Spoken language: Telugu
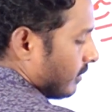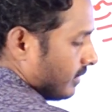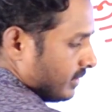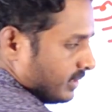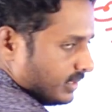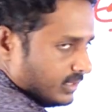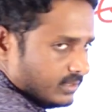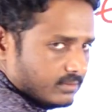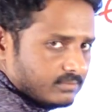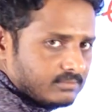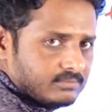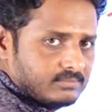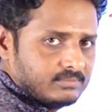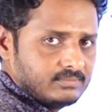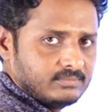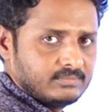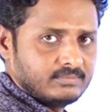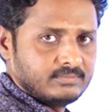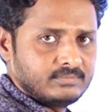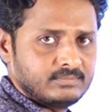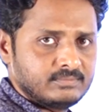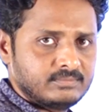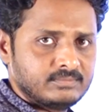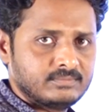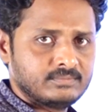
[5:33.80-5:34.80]
పొందాం
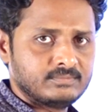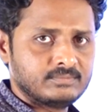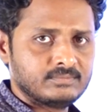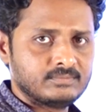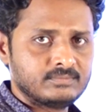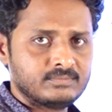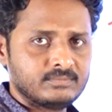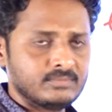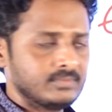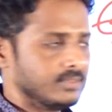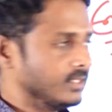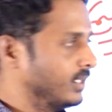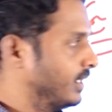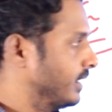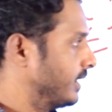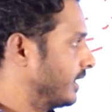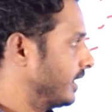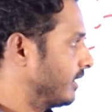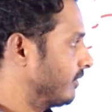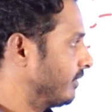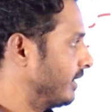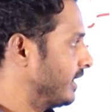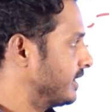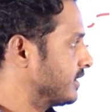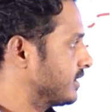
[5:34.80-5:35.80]
అంటే
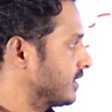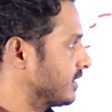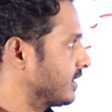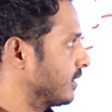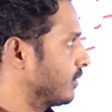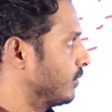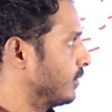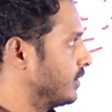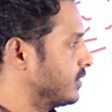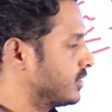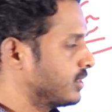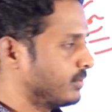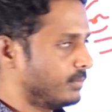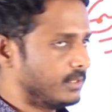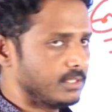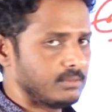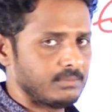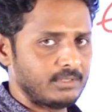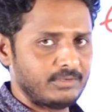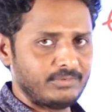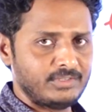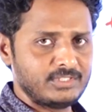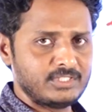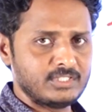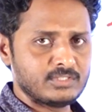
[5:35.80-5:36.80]
ఇరవై చేత గుణించే బదులు
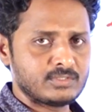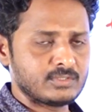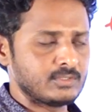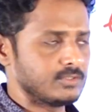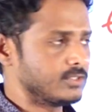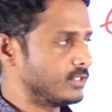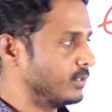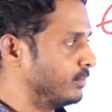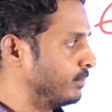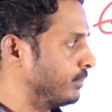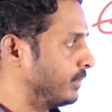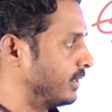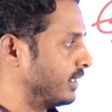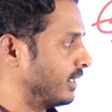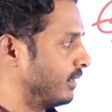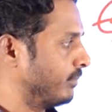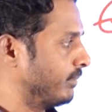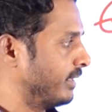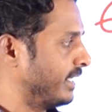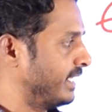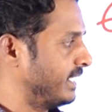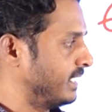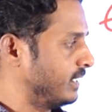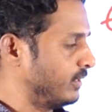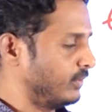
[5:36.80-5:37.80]
మనం ఏం చేస్తున్నాం సింపుల్గా
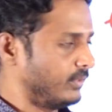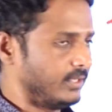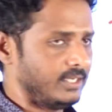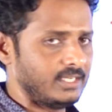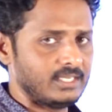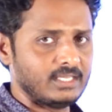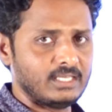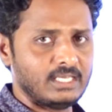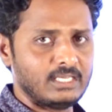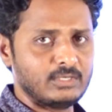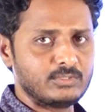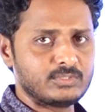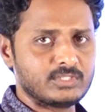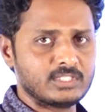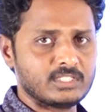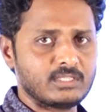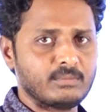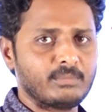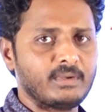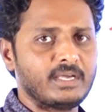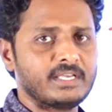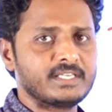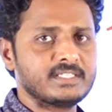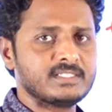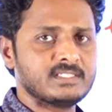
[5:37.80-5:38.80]
మైండ్లోనే నాలుగు చేత
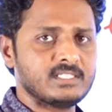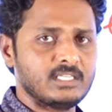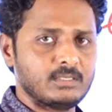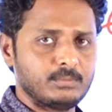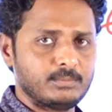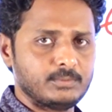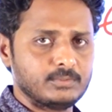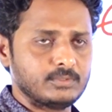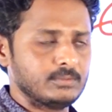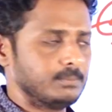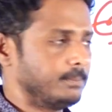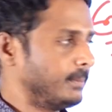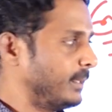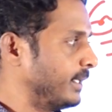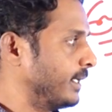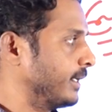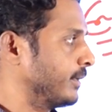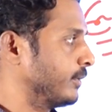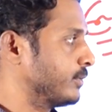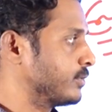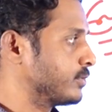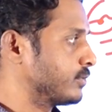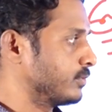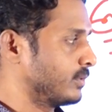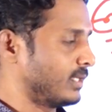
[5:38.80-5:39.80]
భాగిస్తే సరిపోతుంది పక్కన
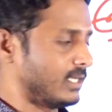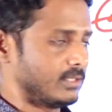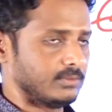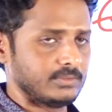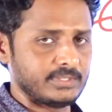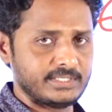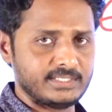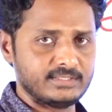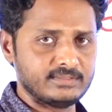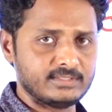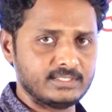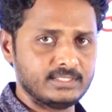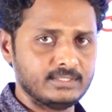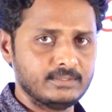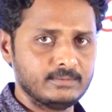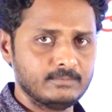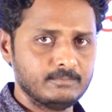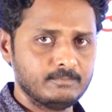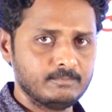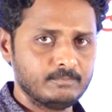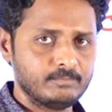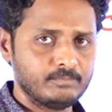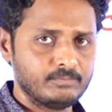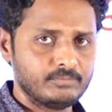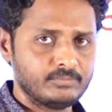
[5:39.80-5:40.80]
రెండు సున్నాలు ఉంటాయి అంతే
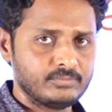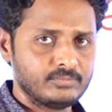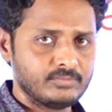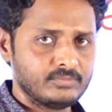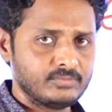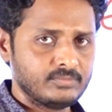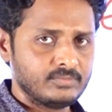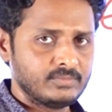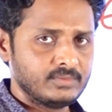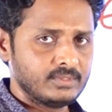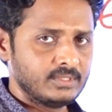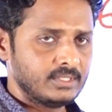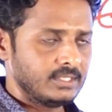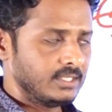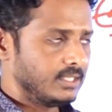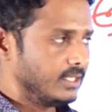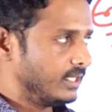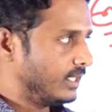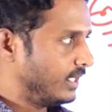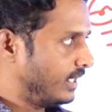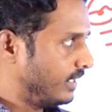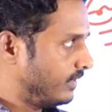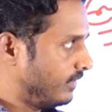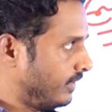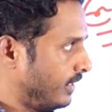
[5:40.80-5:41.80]

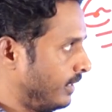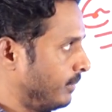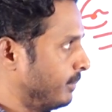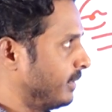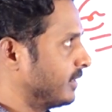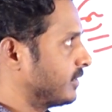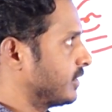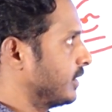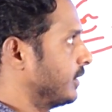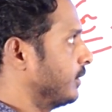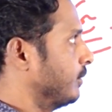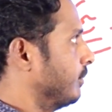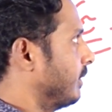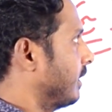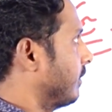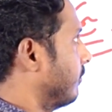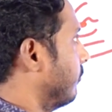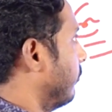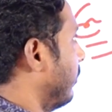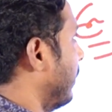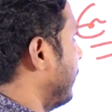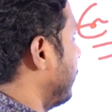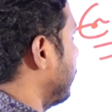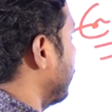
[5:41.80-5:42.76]
ఇదే మెథడ్ మనం వన్